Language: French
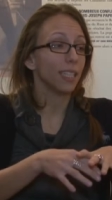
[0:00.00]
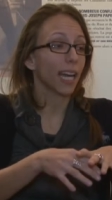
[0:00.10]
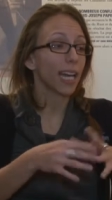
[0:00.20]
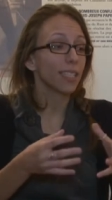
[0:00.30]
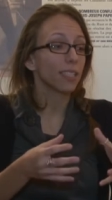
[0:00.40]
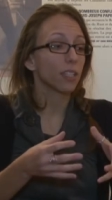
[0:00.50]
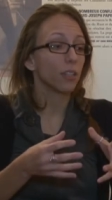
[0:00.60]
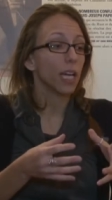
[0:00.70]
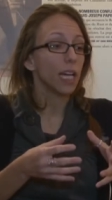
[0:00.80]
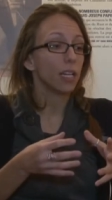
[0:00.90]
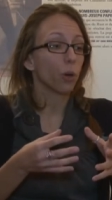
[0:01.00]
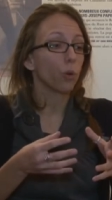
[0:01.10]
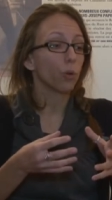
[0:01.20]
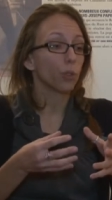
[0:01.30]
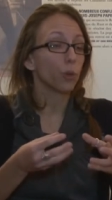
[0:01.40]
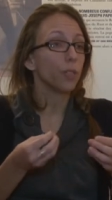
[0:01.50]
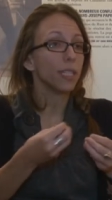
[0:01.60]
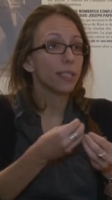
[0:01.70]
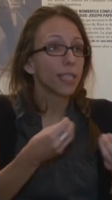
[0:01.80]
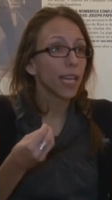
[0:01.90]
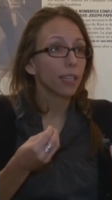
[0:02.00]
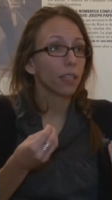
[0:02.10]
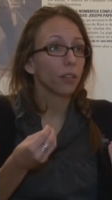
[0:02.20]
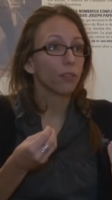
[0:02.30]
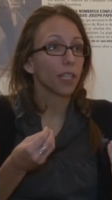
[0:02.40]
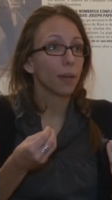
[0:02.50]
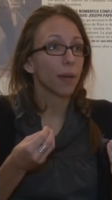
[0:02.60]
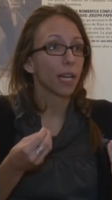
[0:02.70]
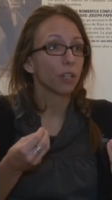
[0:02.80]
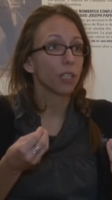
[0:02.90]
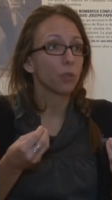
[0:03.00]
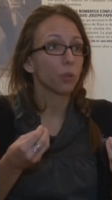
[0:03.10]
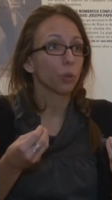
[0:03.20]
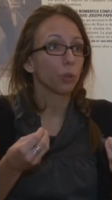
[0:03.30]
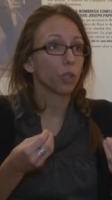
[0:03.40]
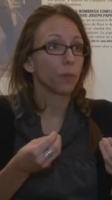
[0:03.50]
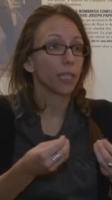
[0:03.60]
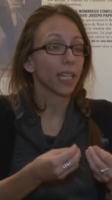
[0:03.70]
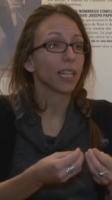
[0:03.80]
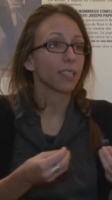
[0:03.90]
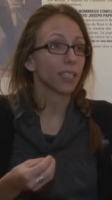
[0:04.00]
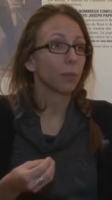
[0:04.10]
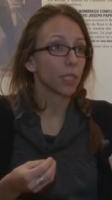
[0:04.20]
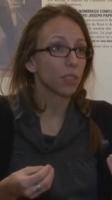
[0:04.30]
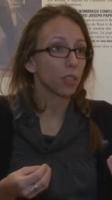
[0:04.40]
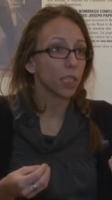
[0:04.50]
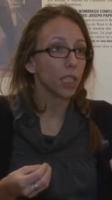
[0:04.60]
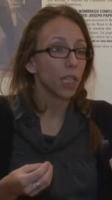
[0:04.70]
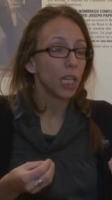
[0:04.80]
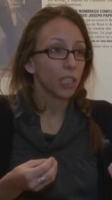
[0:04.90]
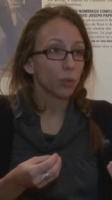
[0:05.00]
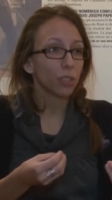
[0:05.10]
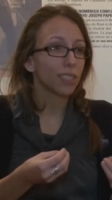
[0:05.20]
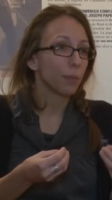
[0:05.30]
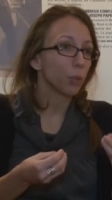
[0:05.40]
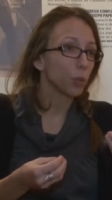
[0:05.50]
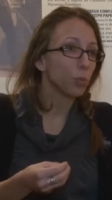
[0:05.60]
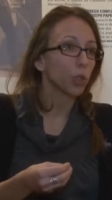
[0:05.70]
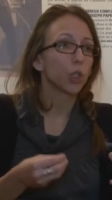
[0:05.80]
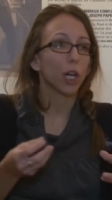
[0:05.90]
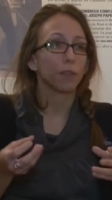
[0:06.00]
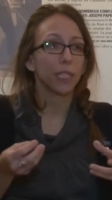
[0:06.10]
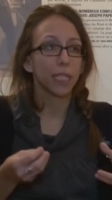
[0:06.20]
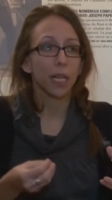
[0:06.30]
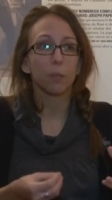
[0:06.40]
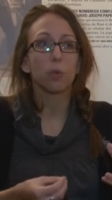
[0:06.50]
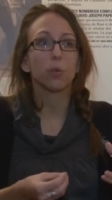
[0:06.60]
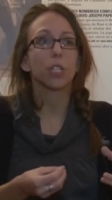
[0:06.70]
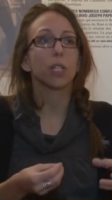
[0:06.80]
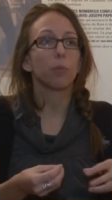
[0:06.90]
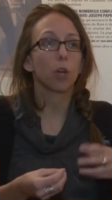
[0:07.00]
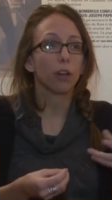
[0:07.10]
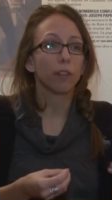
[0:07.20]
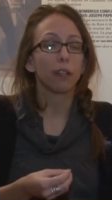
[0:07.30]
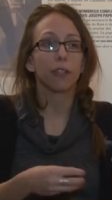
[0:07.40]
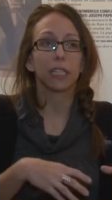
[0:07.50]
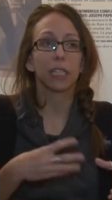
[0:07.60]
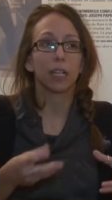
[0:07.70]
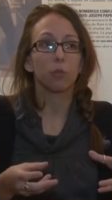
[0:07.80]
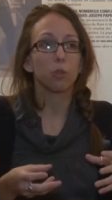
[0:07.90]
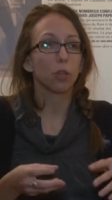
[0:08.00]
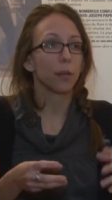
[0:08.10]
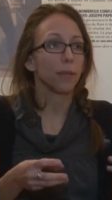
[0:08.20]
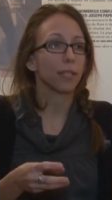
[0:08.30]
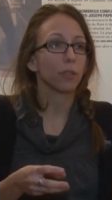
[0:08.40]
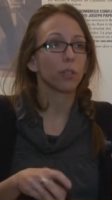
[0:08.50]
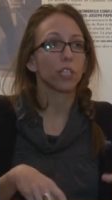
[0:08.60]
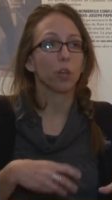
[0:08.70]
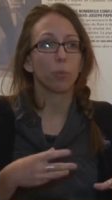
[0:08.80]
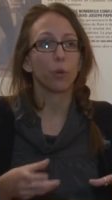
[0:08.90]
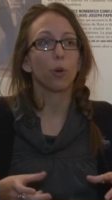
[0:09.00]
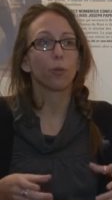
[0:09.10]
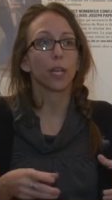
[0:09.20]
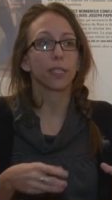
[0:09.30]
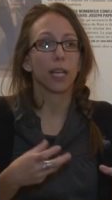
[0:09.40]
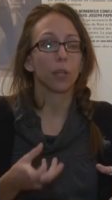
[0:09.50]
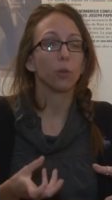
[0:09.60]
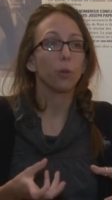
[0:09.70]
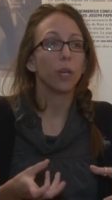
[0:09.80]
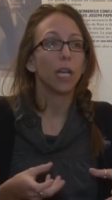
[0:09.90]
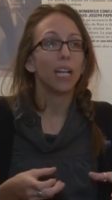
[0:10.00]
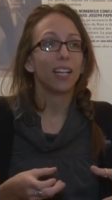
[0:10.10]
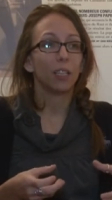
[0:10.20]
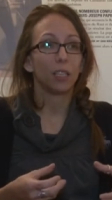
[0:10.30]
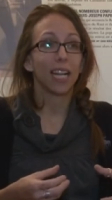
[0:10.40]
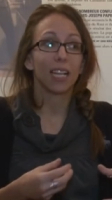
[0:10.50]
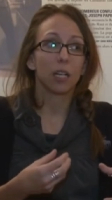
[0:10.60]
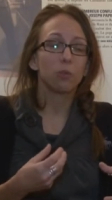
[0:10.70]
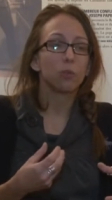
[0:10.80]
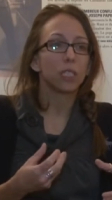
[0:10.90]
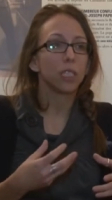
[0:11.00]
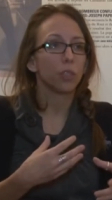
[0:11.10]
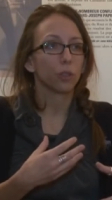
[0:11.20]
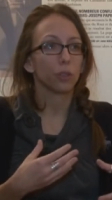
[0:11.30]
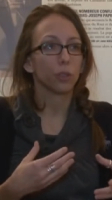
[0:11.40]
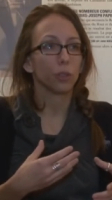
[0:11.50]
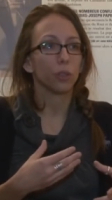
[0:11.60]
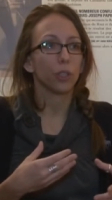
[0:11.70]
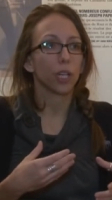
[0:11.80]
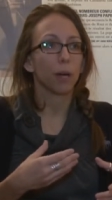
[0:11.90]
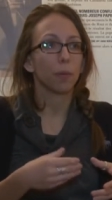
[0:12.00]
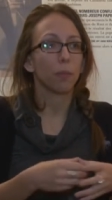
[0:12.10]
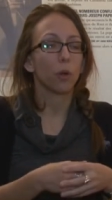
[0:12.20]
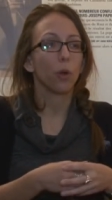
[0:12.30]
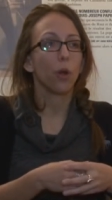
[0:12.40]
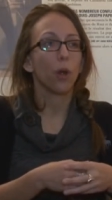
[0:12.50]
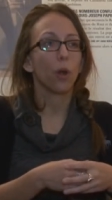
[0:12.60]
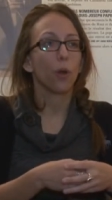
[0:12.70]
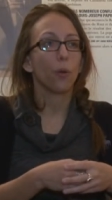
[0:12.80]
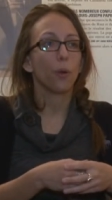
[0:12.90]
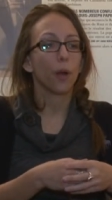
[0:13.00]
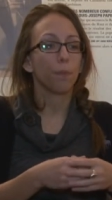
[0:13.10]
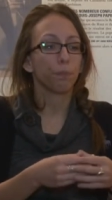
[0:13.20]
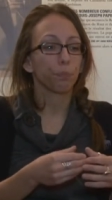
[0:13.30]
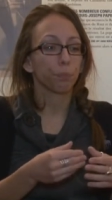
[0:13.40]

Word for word: restent, ils ont, une étiquette finalement à coller sur eux comme étant d'anciens prisonniers. Donc, c'est pas tout le monde qui a envie de les embaucher pour leur faire faire des travaux sur la maison. Les gens ont peu confiance en eux. la langue aussi, il y, a, quand même un